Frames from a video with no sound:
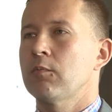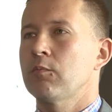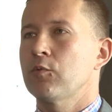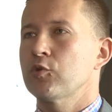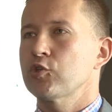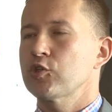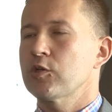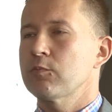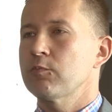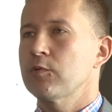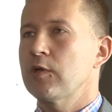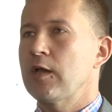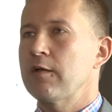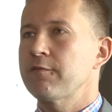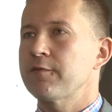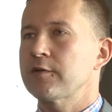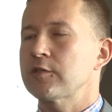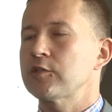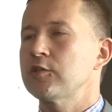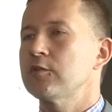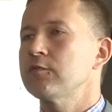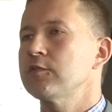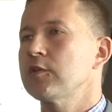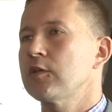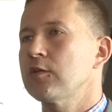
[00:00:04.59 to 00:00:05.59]
możemy
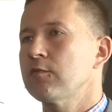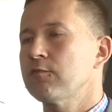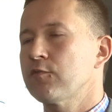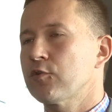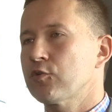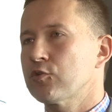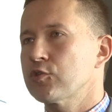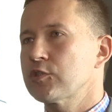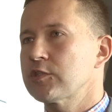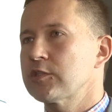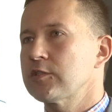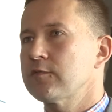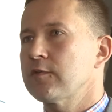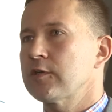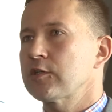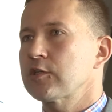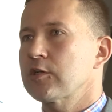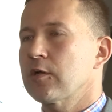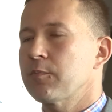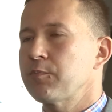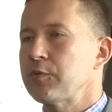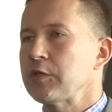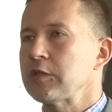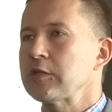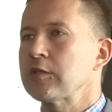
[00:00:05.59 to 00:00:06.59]
efektywniej wykorzystywać
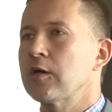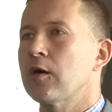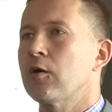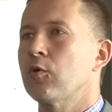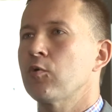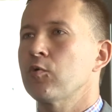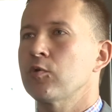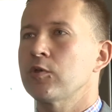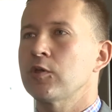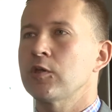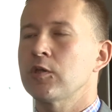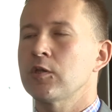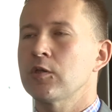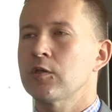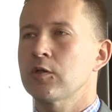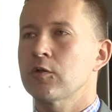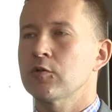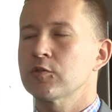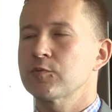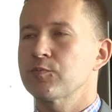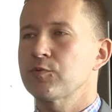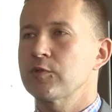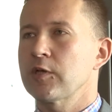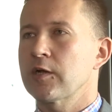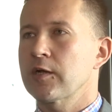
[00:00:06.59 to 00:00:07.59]
kapitał i
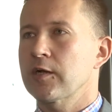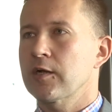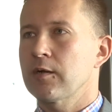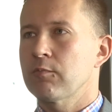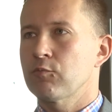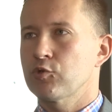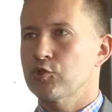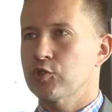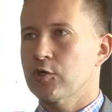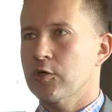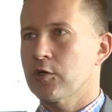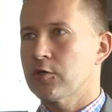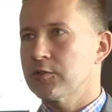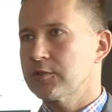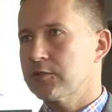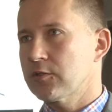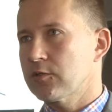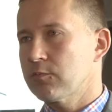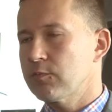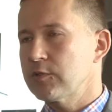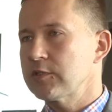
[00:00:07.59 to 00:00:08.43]
gospodarka może rosnąć.